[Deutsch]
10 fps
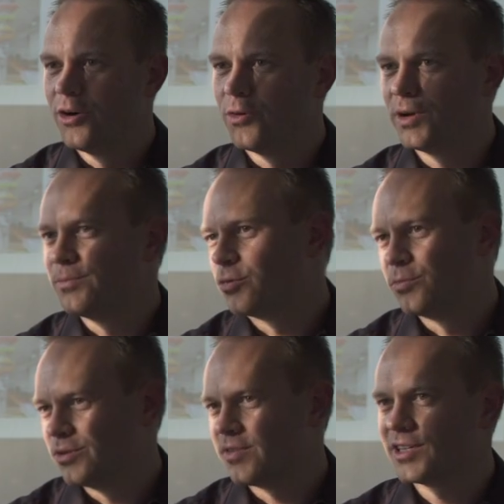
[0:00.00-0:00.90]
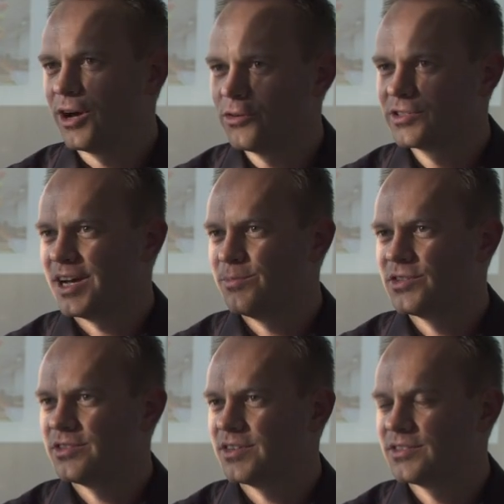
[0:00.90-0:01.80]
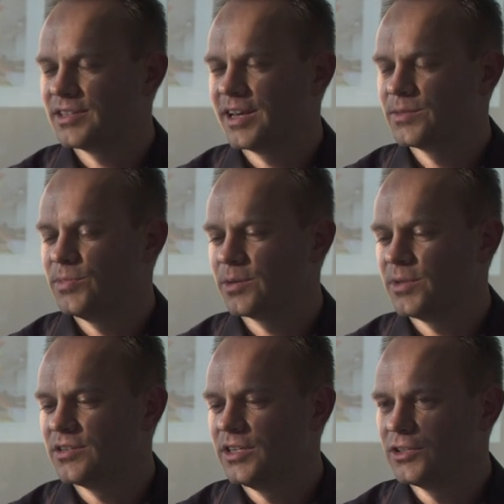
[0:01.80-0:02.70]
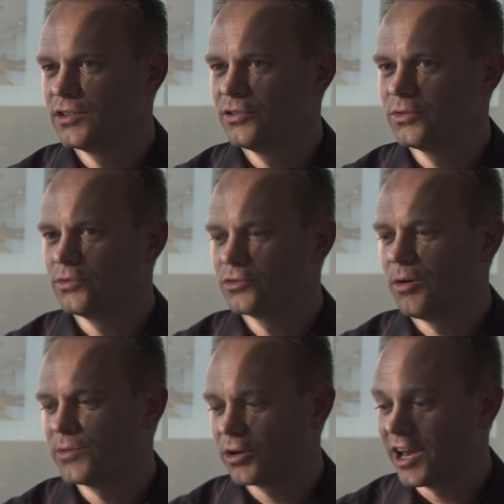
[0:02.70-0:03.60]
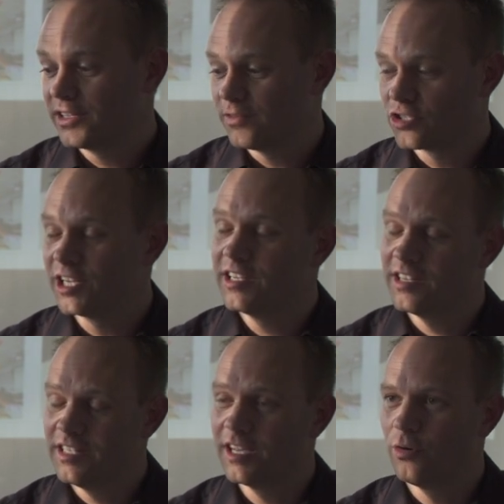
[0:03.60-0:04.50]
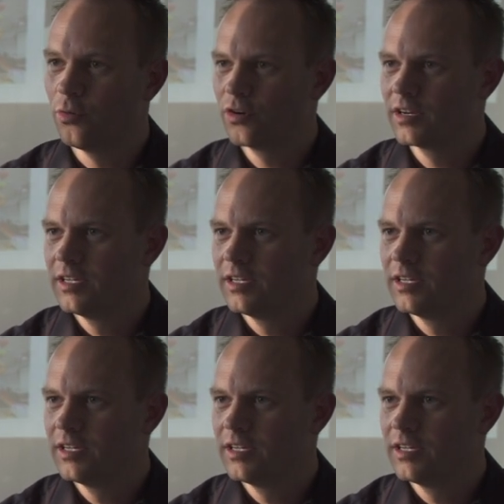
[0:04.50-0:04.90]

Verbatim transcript: und man probiert was aus, kann ein bisschen was experimentieren und kommt auch relativ schnell in den Dialog.